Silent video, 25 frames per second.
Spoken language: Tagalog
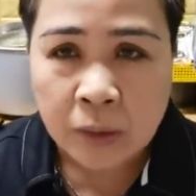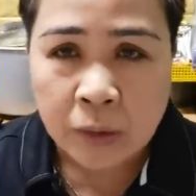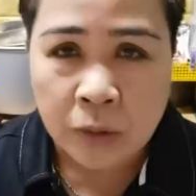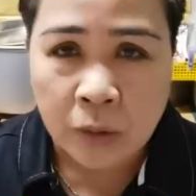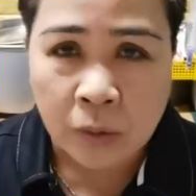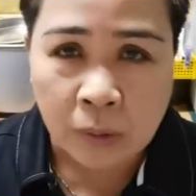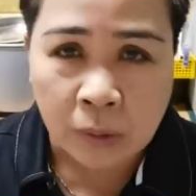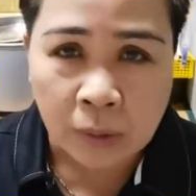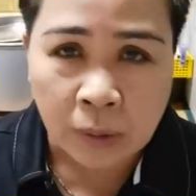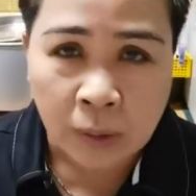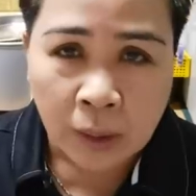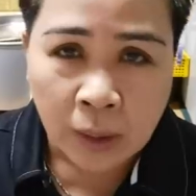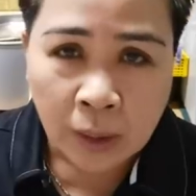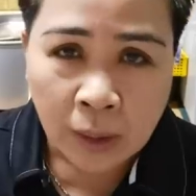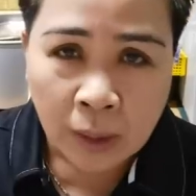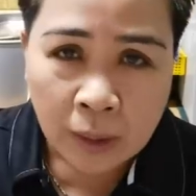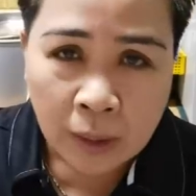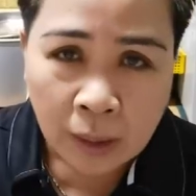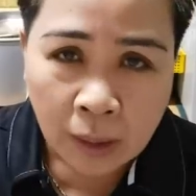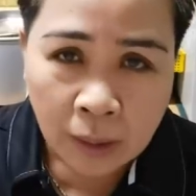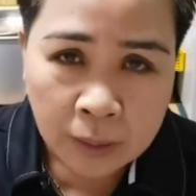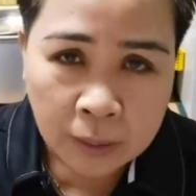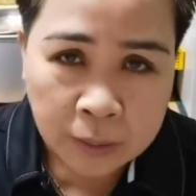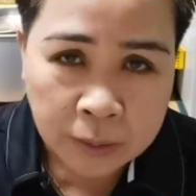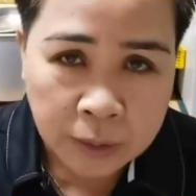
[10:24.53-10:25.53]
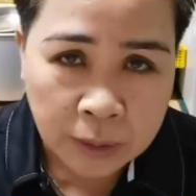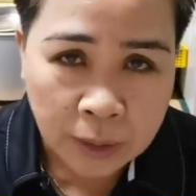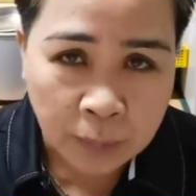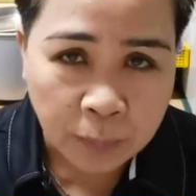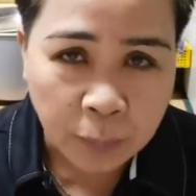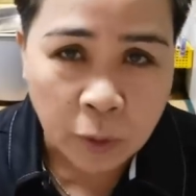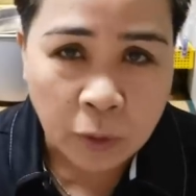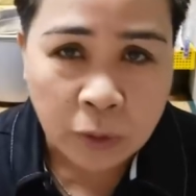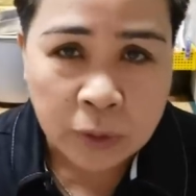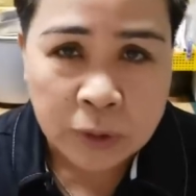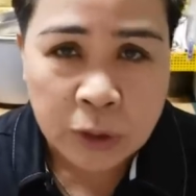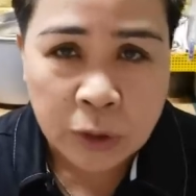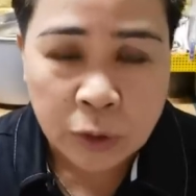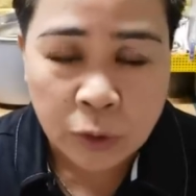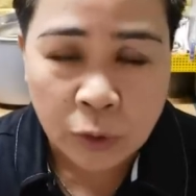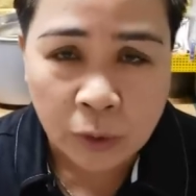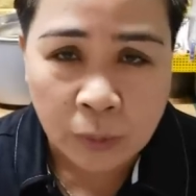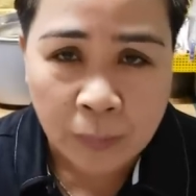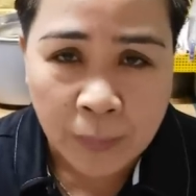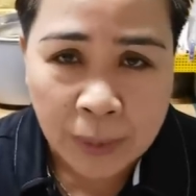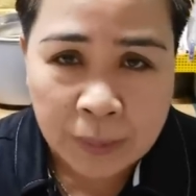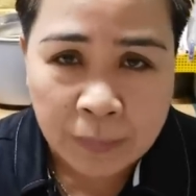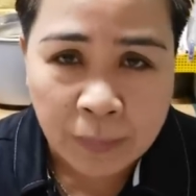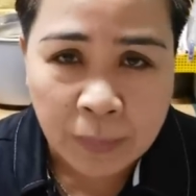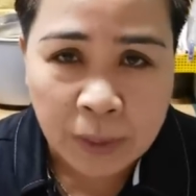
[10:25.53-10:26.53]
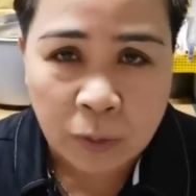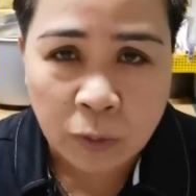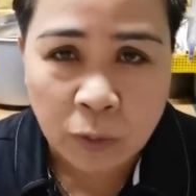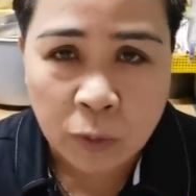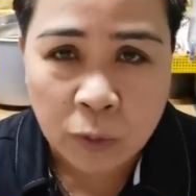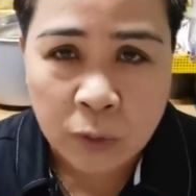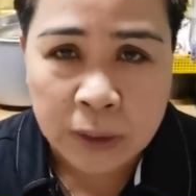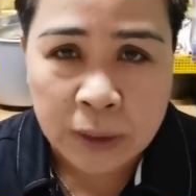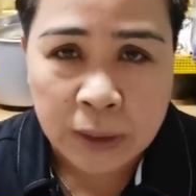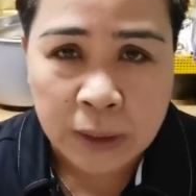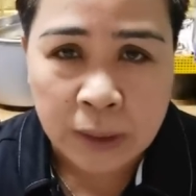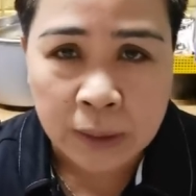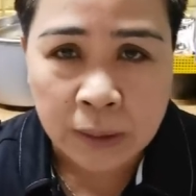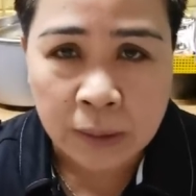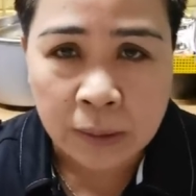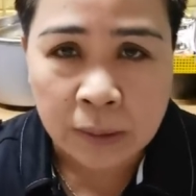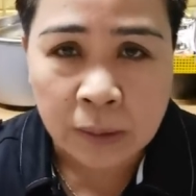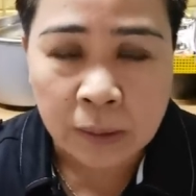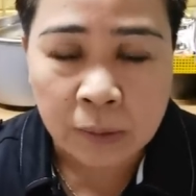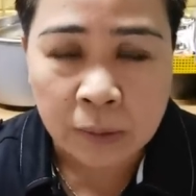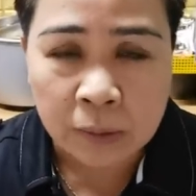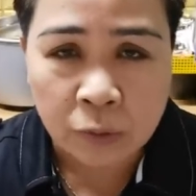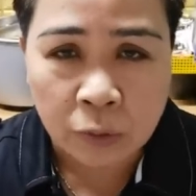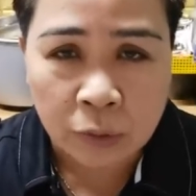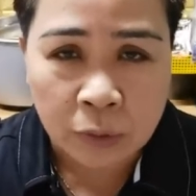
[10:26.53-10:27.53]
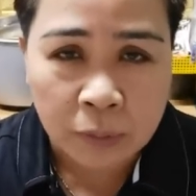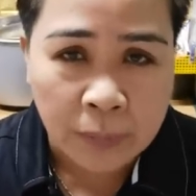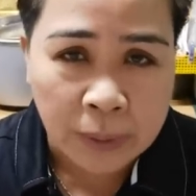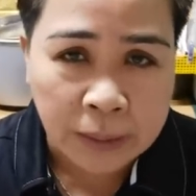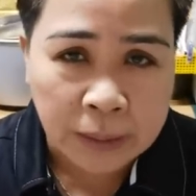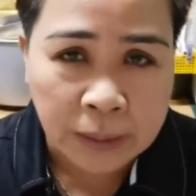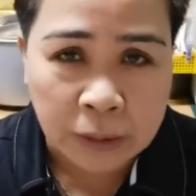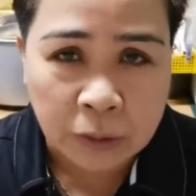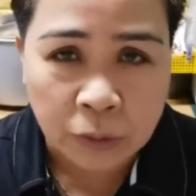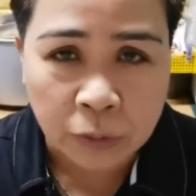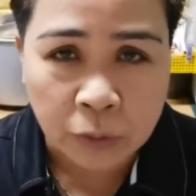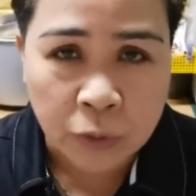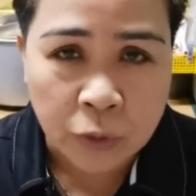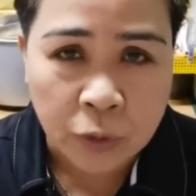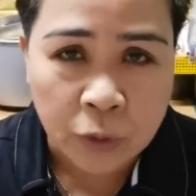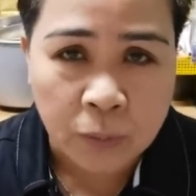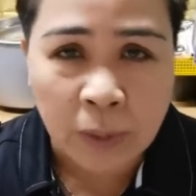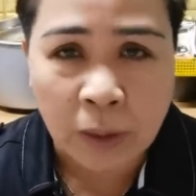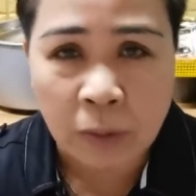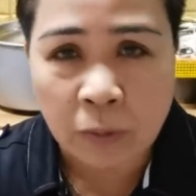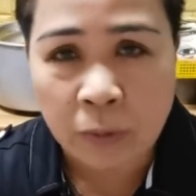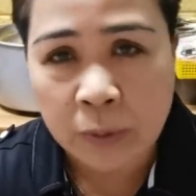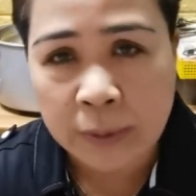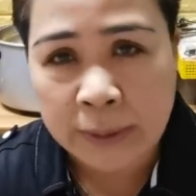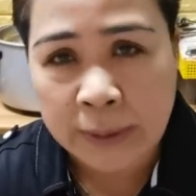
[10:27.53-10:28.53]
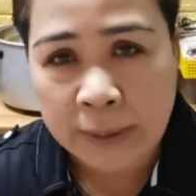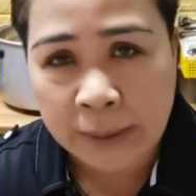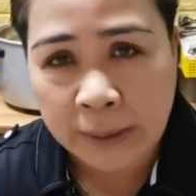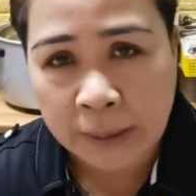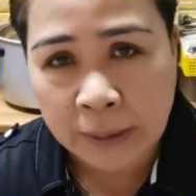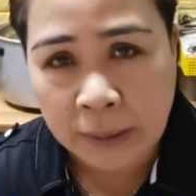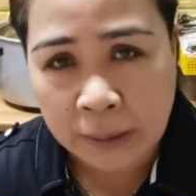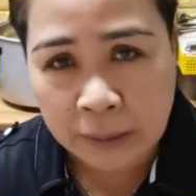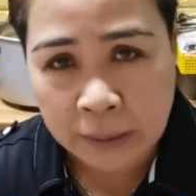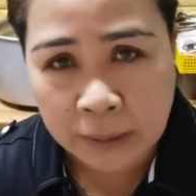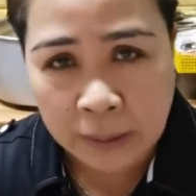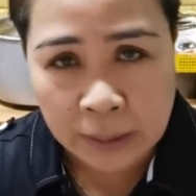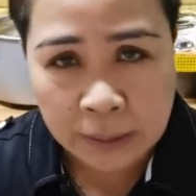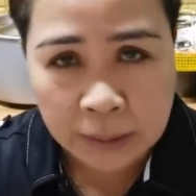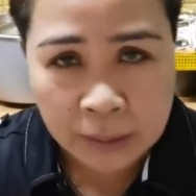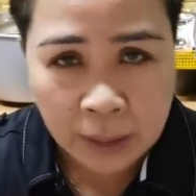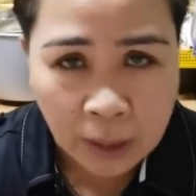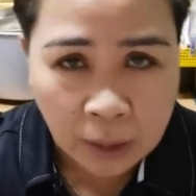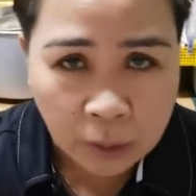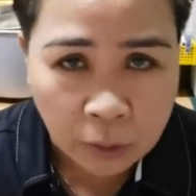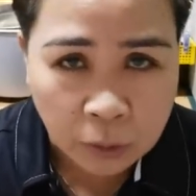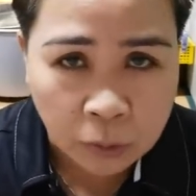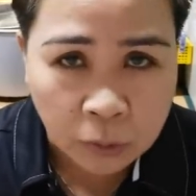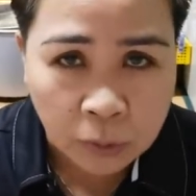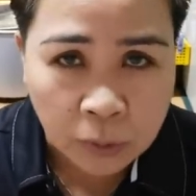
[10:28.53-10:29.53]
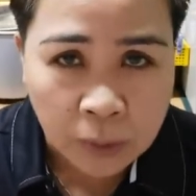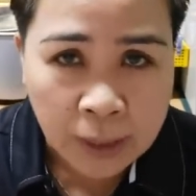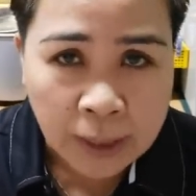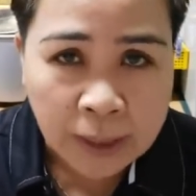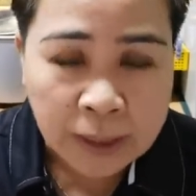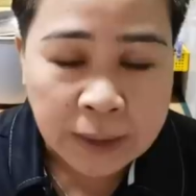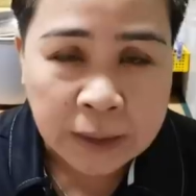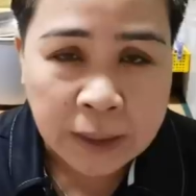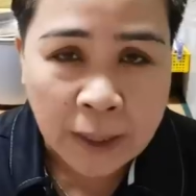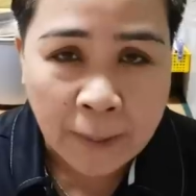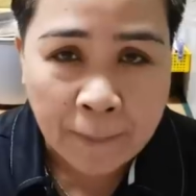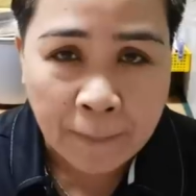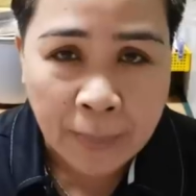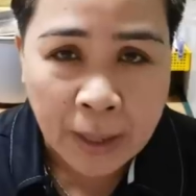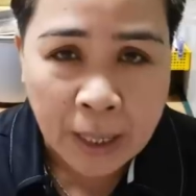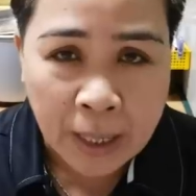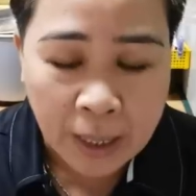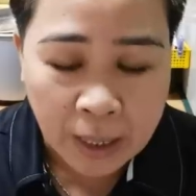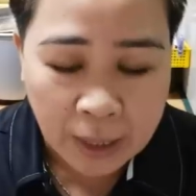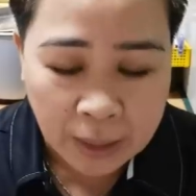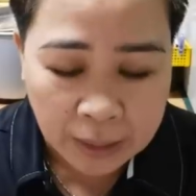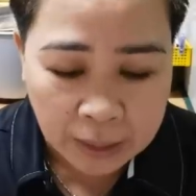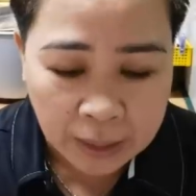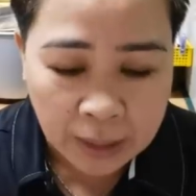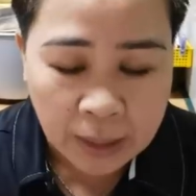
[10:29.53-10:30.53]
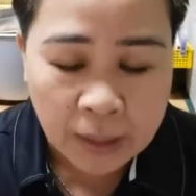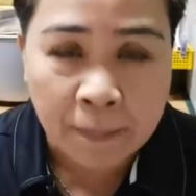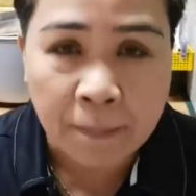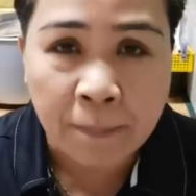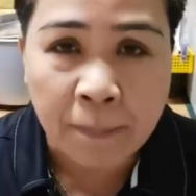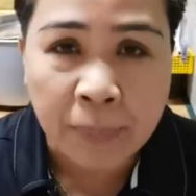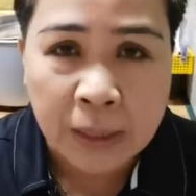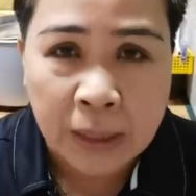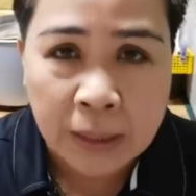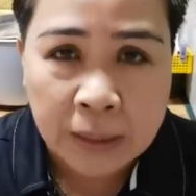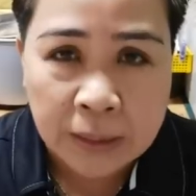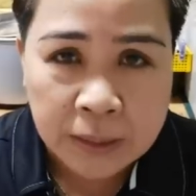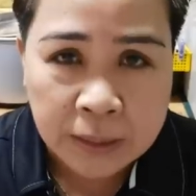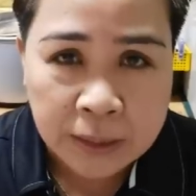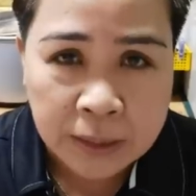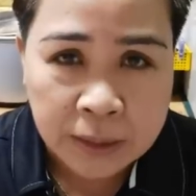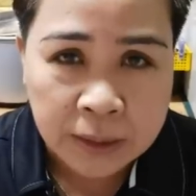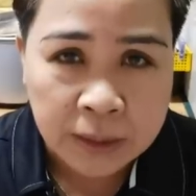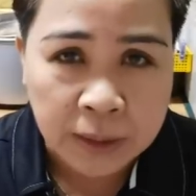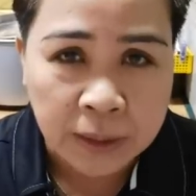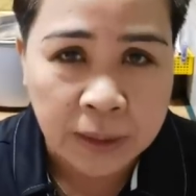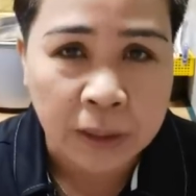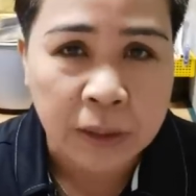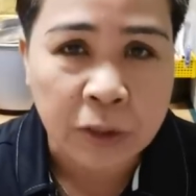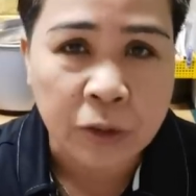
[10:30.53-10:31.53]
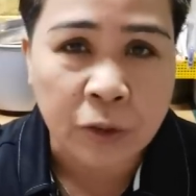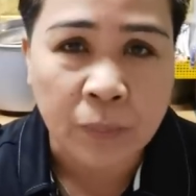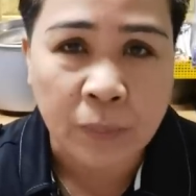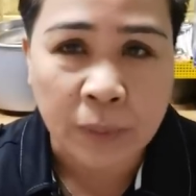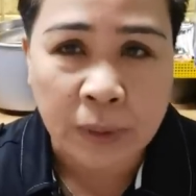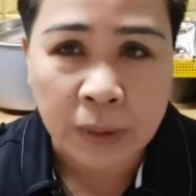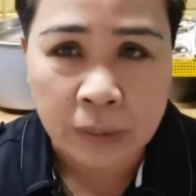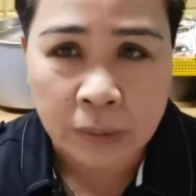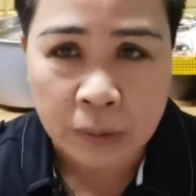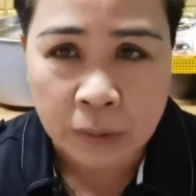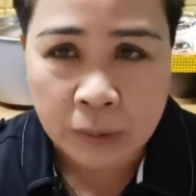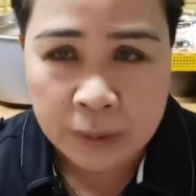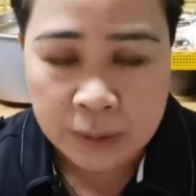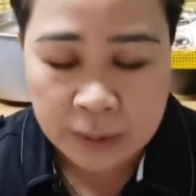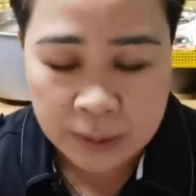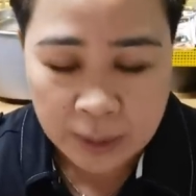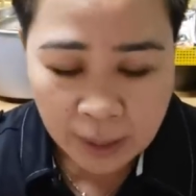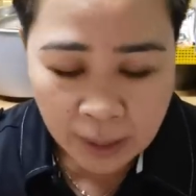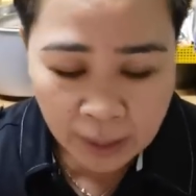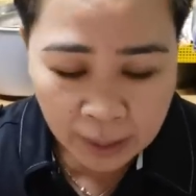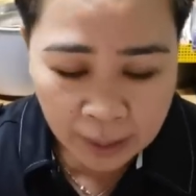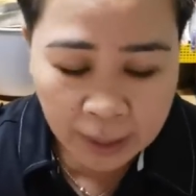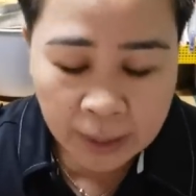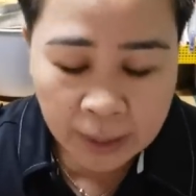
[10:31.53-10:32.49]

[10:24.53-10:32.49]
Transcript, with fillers: So siya po si Norman Mangusin, Norman Antonio Mangusin na nagtatago sa pangalang Francis Leo Marcos.